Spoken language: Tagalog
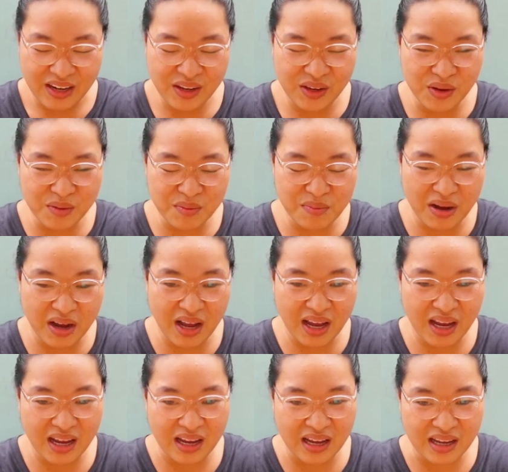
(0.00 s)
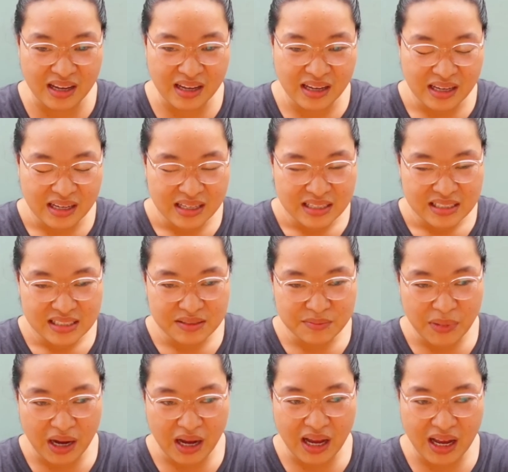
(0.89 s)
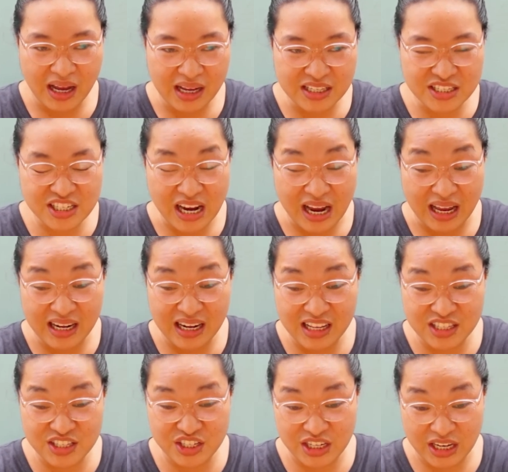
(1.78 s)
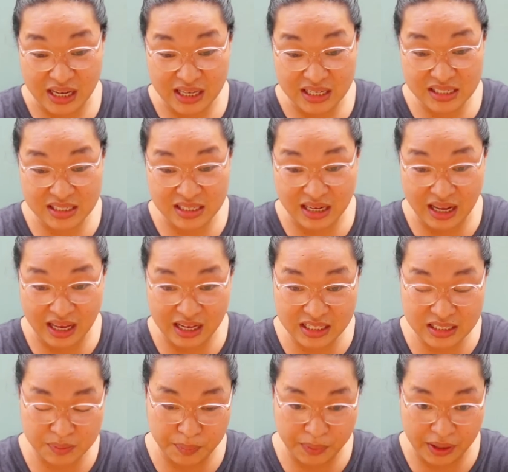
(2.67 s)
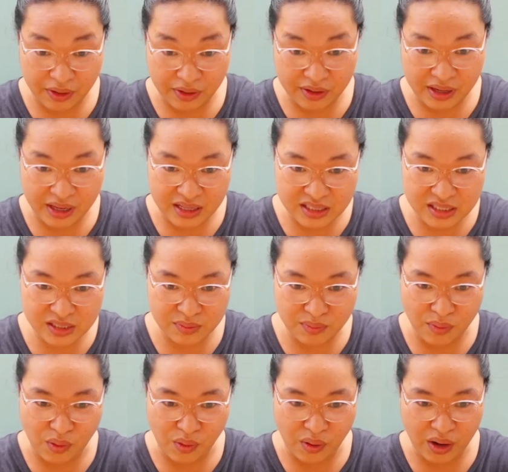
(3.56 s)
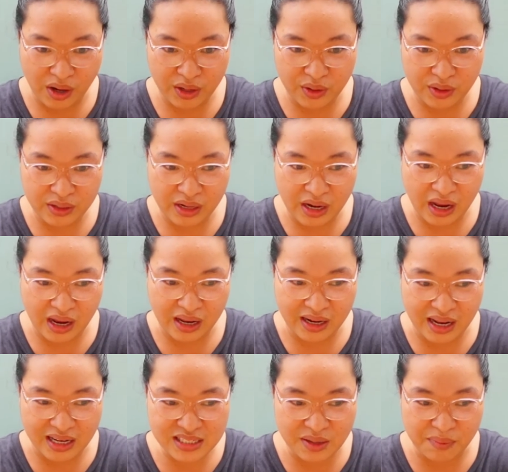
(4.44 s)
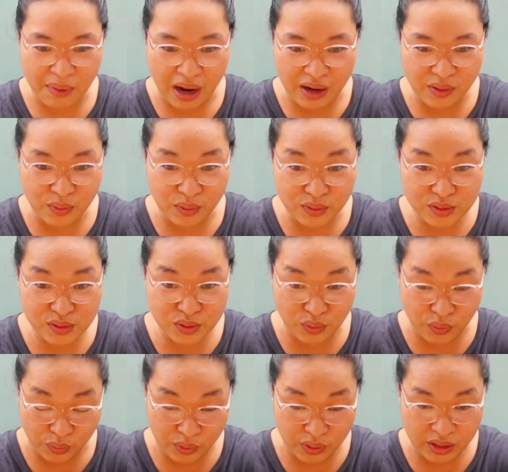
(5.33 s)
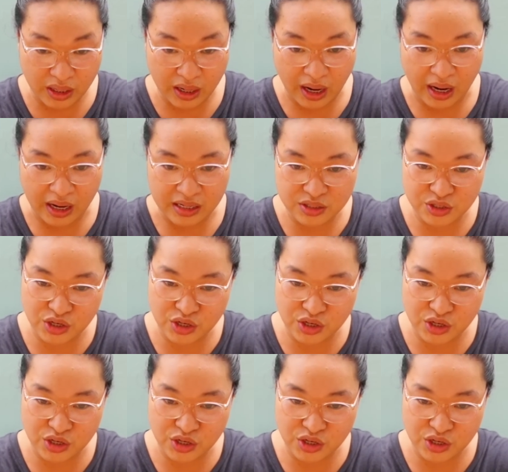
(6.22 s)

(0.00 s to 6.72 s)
Ano yung mga mga challenges na na-experience mo ngayon na nasa bagong school ka,